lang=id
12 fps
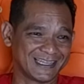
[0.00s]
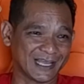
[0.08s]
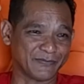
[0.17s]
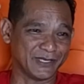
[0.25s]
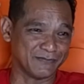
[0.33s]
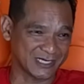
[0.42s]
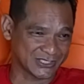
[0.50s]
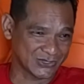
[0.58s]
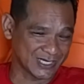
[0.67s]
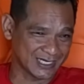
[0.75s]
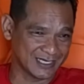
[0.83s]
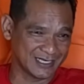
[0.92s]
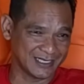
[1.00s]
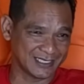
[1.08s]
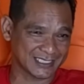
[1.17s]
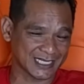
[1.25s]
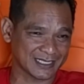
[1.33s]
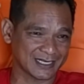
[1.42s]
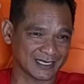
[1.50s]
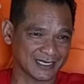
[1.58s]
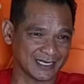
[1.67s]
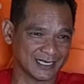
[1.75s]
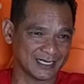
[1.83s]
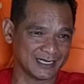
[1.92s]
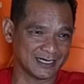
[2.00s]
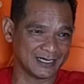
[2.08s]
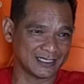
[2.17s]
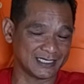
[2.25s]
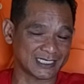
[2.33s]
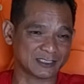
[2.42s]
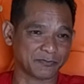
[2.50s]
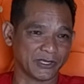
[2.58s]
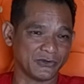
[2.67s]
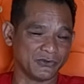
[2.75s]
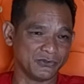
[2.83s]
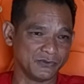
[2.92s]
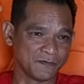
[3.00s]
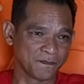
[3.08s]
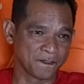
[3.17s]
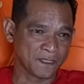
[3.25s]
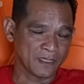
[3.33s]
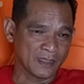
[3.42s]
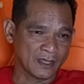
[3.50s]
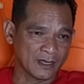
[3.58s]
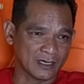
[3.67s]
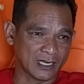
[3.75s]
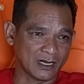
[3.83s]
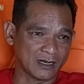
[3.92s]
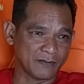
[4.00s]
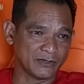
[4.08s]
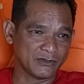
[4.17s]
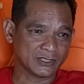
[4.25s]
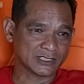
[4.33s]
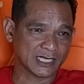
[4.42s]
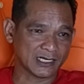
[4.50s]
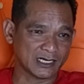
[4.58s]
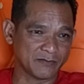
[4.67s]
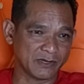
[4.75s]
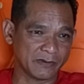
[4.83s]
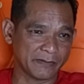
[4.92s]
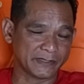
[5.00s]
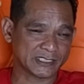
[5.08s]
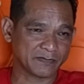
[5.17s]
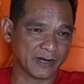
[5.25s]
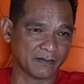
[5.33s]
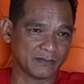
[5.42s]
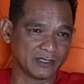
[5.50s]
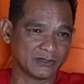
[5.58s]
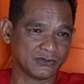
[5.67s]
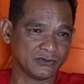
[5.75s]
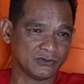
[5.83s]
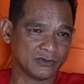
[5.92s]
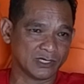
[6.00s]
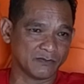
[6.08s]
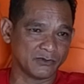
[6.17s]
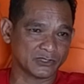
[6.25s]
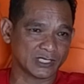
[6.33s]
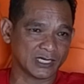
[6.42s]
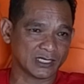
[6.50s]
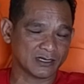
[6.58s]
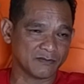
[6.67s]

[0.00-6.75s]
tapi dimasukkan uh, satkarnya ke Dinas PU Nah, menurut standar BPP Spam itu kebo tingkat